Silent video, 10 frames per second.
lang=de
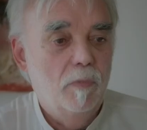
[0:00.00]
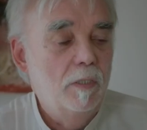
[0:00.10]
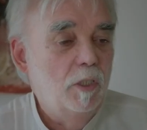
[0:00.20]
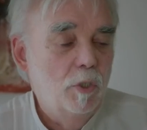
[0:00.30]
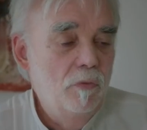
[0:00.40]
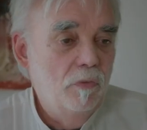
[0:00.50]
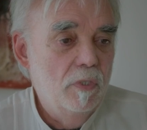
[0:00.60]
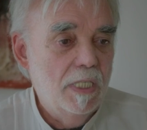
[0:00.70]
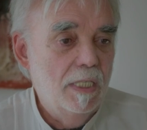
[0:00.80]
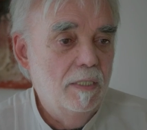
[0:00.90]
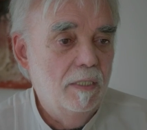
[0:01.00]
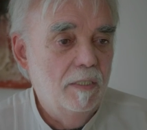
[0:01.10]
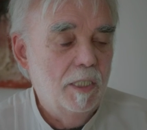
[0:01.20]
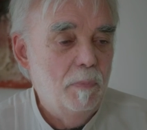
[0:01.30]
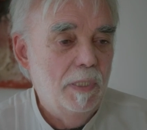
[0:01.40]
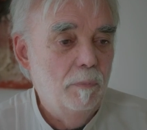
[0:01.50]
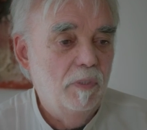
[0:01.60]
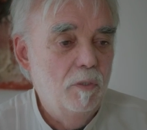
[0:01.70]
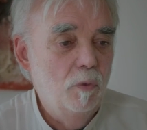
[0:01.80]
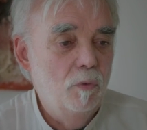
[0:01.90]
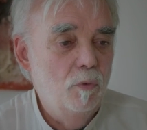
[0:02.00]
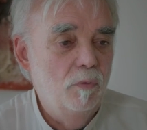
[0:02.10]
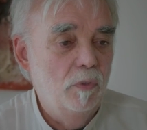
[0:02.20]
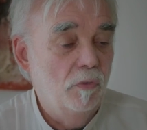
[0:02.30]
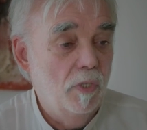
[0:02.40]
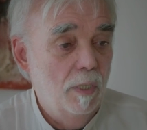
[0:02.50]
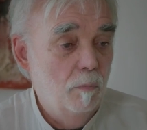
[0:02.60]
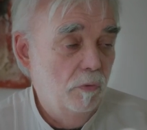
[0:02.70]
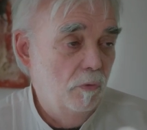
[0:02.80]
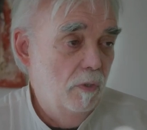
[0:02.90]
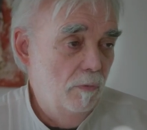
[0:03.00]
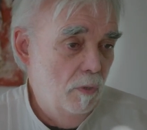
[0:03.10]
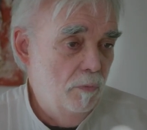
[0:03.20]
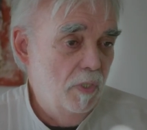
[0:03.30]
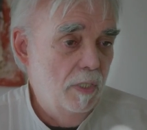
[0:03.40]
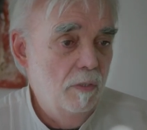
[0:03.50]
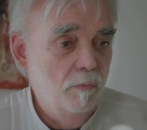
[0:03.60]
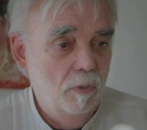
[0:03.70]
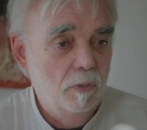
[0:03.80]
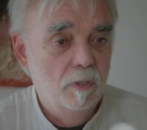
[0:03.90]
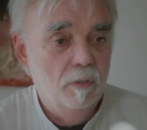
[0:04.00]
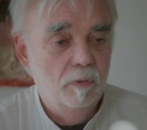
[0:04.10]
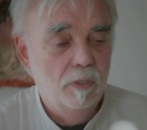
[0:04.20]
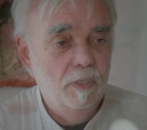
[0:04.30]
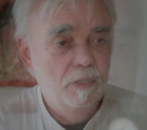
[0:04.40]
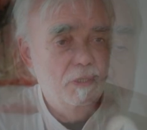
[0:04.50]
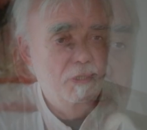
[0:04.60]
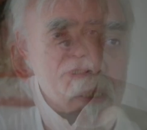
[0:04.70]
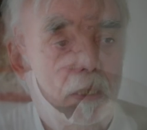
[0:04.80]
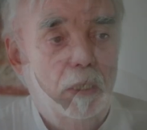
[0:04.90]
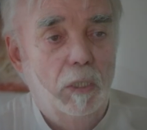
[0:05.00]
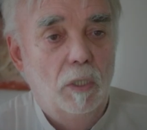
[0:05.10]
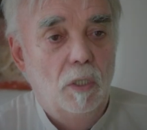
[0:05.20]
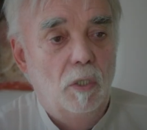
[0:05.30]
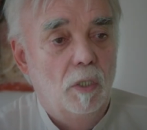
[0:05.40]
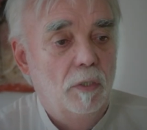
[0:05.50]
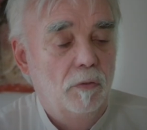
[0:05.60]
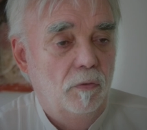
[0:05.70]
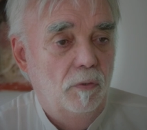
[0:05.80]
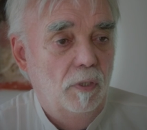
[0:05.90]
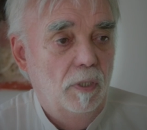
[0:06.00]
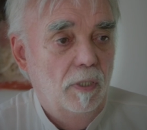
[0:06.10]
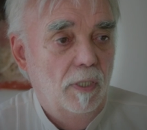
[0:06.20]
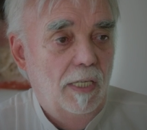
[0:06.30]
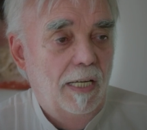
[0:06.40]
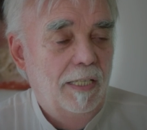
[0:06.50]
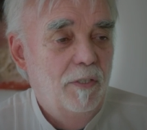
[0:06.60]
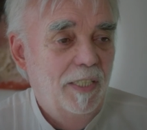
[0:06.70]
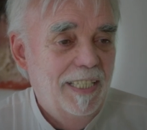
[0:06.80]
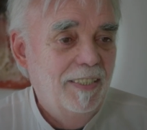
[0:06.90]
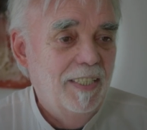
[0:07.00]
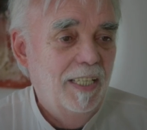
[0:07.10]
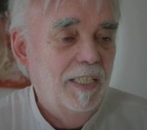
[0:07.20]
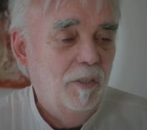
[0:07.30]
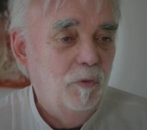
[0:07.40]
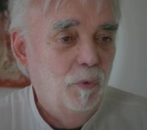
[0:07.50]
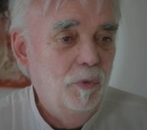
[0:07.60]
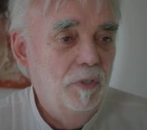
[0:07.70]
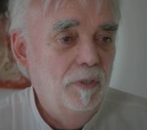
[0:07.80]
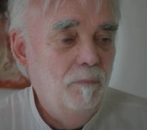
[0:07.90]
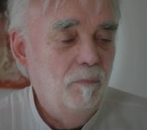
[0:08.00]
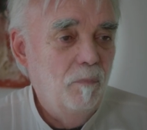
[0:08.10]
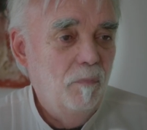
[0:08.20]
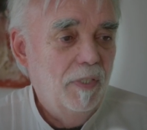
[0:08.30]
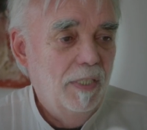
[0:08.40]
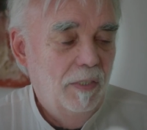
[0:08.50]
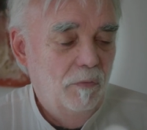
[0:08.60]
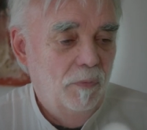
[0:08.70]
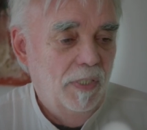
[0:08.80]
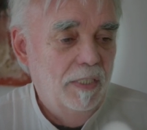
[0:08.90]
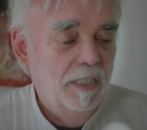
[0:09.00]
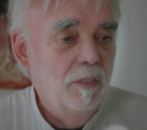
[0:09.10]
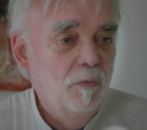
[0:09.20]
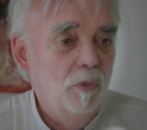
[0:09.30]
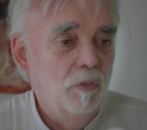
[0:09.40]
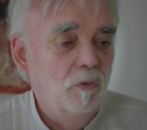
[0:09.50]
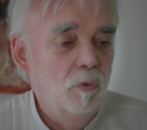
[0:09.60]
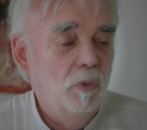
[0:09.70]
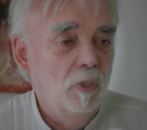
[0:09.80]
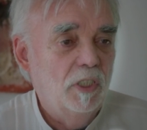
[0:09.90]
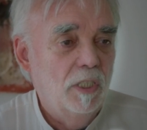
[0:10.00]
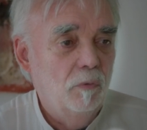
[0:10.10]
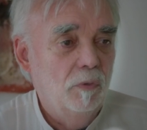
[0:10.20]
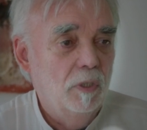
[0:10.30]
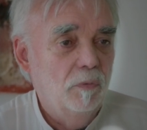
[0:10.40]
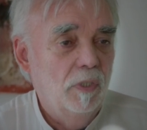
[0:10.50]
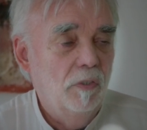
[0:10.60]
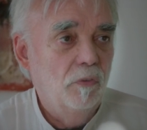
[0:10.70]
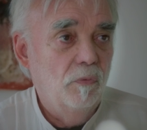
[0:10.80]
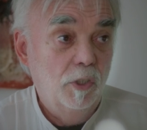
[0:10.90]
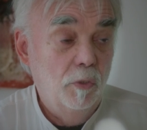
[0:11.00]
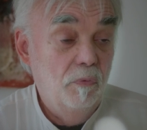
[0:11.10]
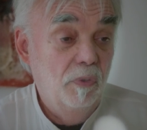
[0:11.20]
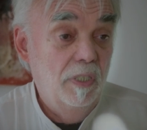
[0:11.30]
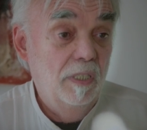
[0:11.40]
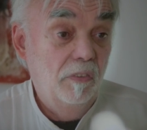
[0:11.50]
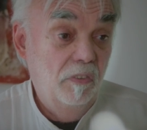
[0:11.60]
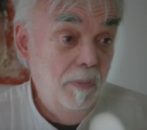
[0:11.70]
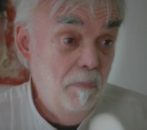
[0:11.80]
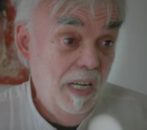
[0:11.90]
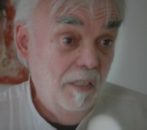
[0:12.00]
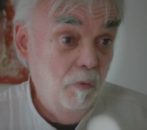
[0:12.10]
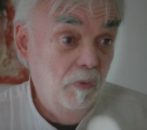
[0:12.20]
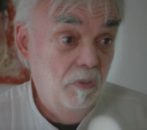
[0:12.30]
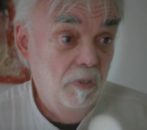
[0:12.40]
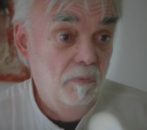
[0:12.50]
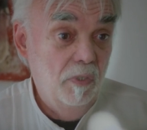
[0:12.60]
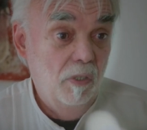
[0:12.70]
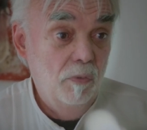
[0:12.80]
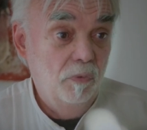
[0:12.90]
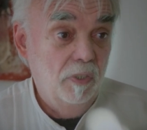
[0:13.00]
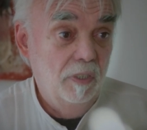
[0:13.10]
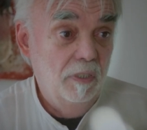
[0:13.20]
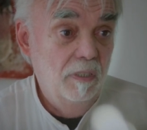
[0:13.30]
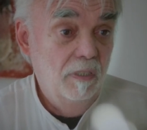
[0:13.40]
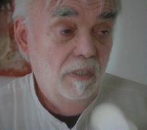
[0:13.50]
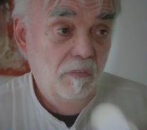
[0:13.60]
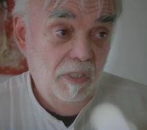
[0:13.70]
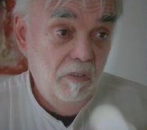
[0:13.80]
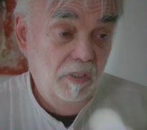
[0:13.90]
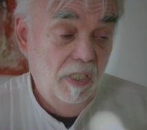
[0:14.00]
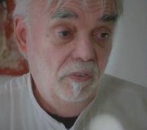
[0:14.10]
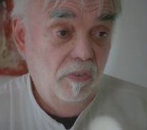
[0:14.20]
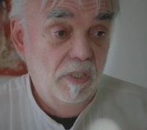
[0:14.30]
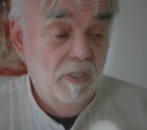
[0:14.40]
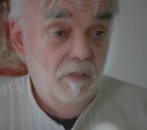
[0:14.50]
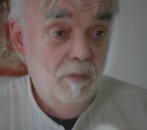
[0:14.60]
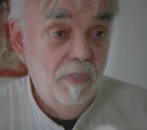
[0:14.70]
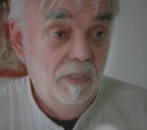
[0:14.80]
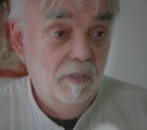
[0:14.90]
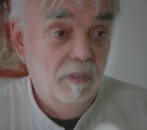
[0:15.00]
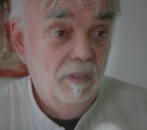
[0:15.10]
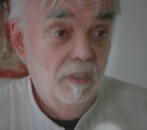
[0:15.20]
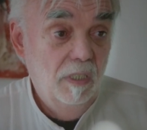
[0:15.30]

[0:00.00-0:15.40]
Na, die schönste Zeit hatte ich mit dem Trio Düvelskermes. Wolfgang, Volker und ich. Und eine nette Anekdote. Wir waren irgendwo in Süddeutschland unterwegs, war schon Viertel nach sieben, acht Uhr sollten wir auftreten, waren noch 30 Kilometer.